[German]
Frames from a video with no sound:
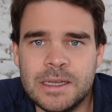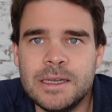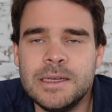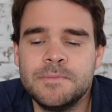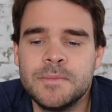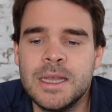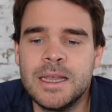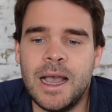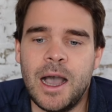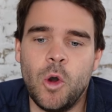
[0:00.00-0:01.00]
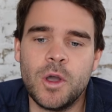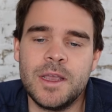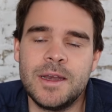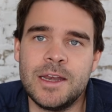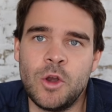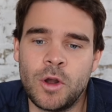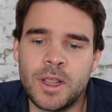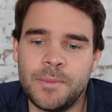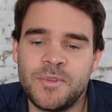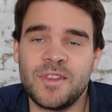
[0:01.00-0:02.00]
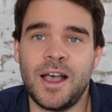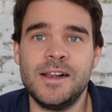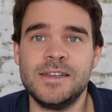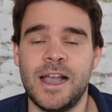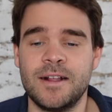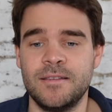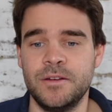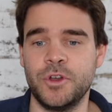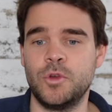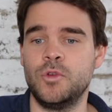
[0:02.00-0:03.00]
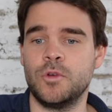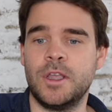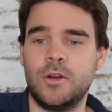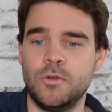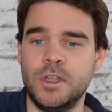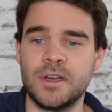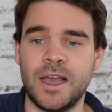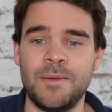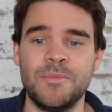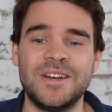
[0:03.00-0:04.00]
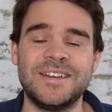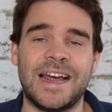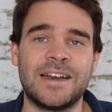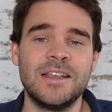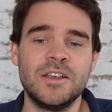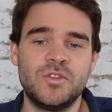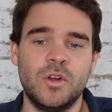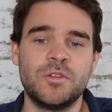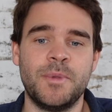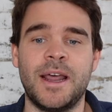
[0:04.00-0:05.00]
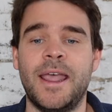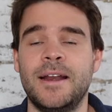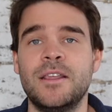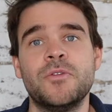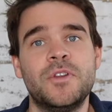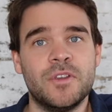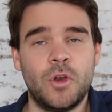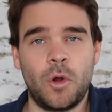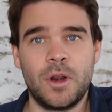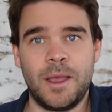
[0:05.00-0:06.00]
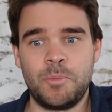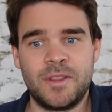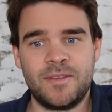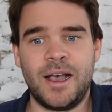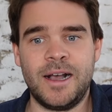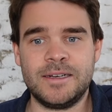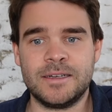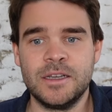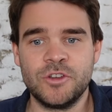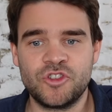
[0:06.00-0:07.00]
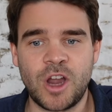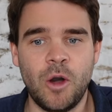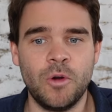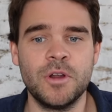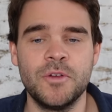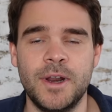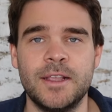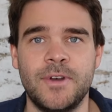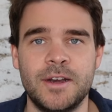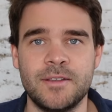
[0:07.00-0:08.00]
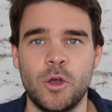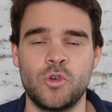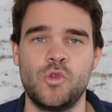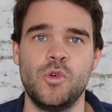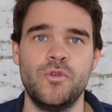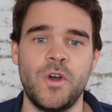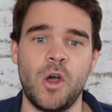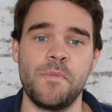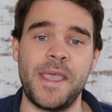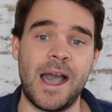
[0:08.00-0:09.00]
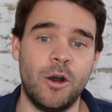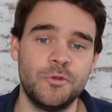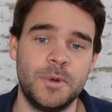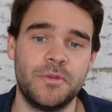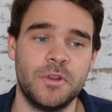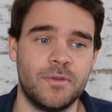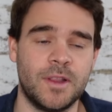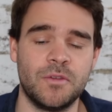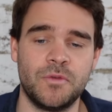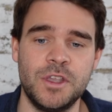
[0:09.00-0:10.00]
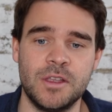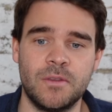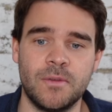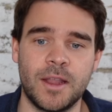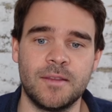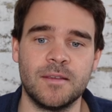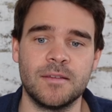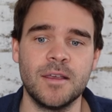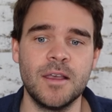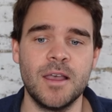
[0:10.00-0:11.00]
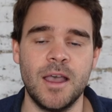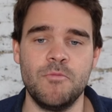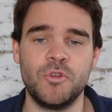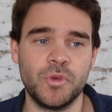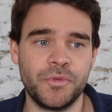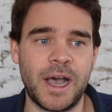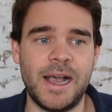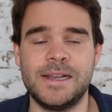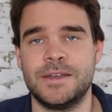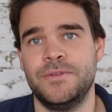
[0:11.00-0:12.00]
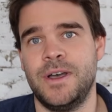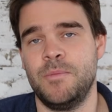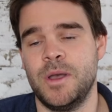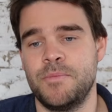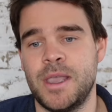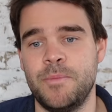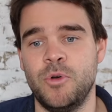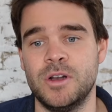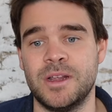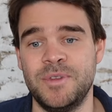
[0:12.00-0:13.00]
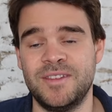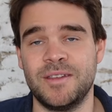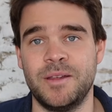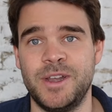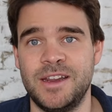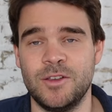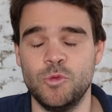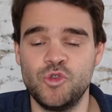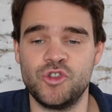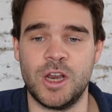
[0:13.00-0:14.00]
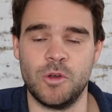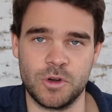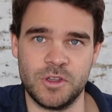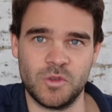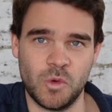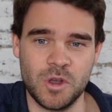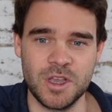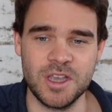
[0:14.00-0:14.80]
ähm, auch in den Non-Gap-Zahlen die Aktienvergütung inkludiert haben. Und dann sollte man eigentlich auf diese Non-Gap-Zahlen schauen. Vielleicht war das auch ein Grund, warum der Ausblick für 2024 ähm, so verhalten war bei PayPal, damit es da bei dieser Umstellung nicht so